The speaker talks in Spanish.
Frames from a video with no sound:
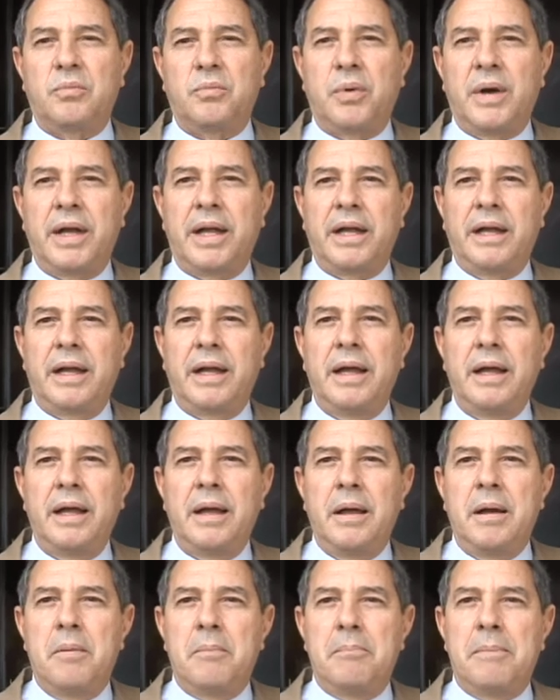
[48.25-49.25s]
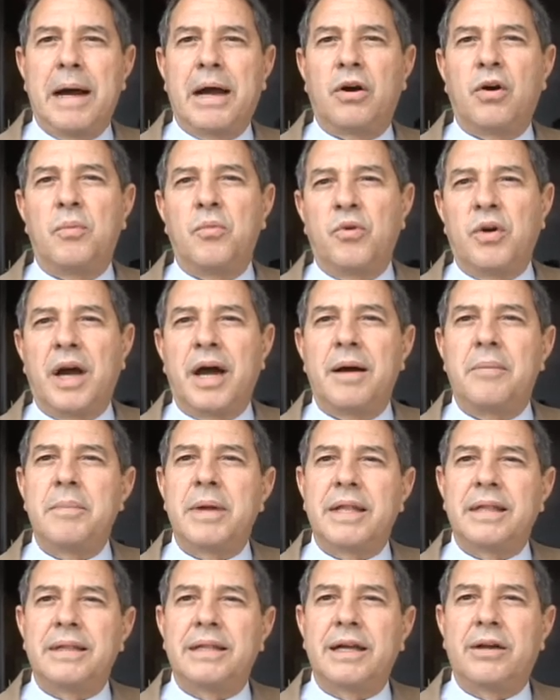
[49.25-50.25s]
pues eh,
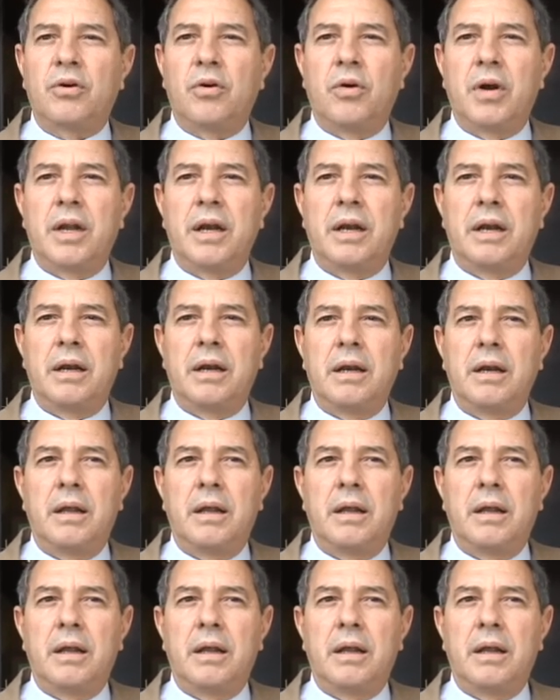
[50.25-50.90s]
mancomunadamente con el